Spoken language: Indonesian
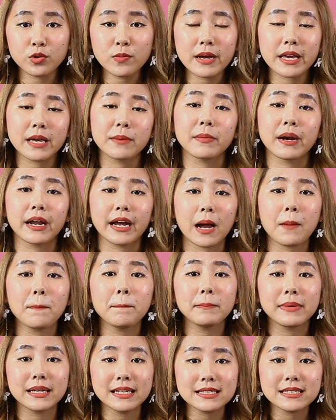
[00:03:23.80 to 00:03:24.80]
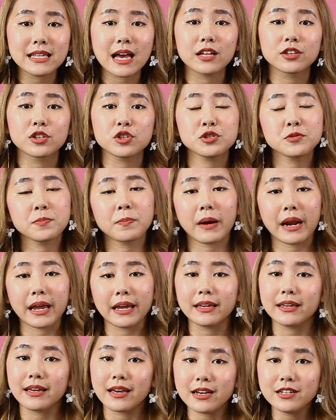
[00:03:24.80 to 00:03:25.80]
bagi mereka mist atau
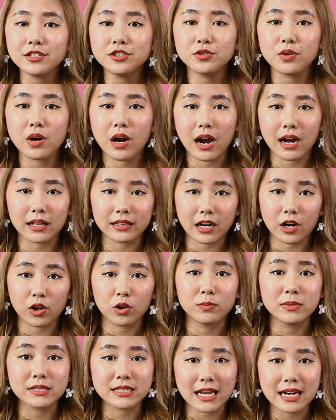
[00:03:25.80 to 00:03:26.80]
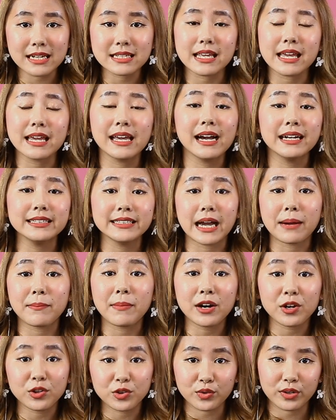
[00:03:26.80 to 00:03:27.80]
spraynya juga nggak terlalu besar sehingga
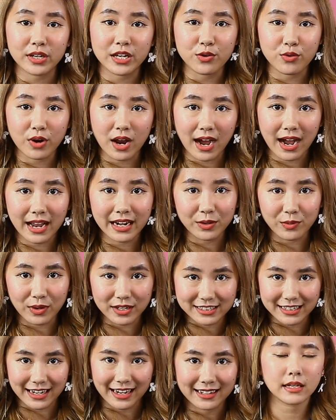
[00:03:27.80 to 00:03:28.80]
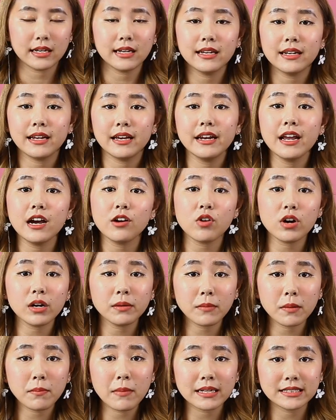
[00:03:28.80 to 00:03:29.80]
nyaman untuk digunakan di wajah. Nah ini aku
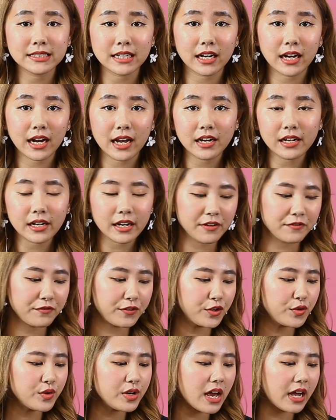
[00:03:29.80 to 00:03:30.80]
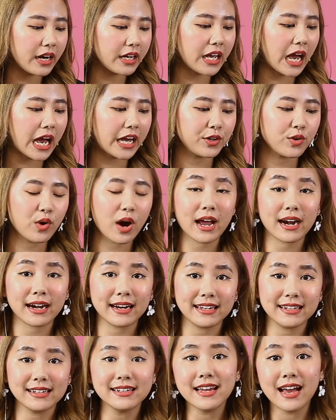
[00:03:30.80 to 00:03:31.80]
akan membacakan review dari Ayu
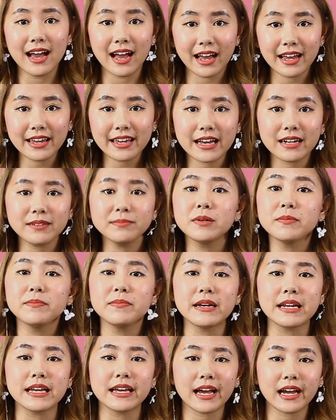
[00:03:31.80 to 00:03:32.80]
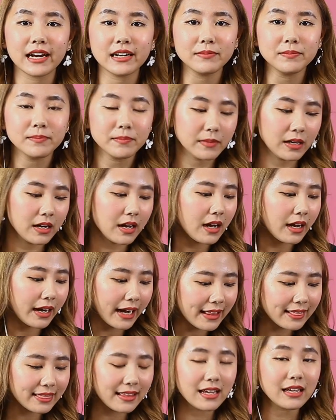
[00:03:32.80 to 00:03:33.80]
Harlinda yang memberikan
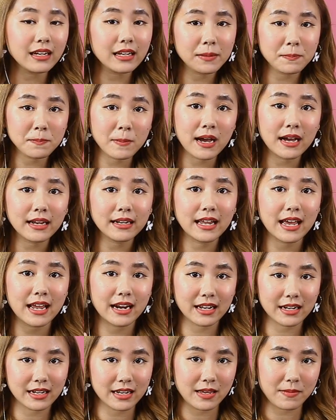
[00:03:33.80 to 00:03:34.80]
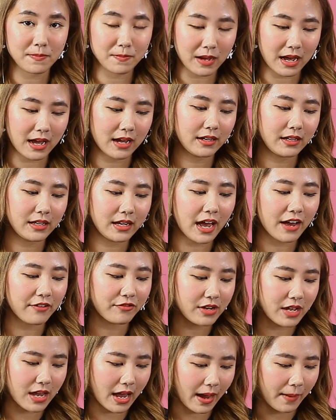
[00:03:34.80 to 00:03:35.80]
rating 5 dari 5 di
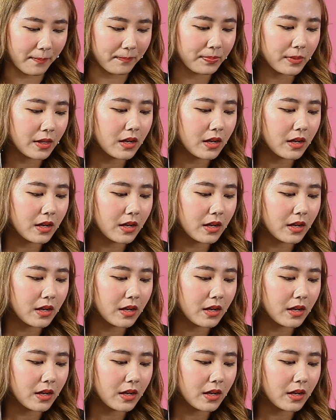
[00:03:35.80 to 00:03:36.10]
FDF.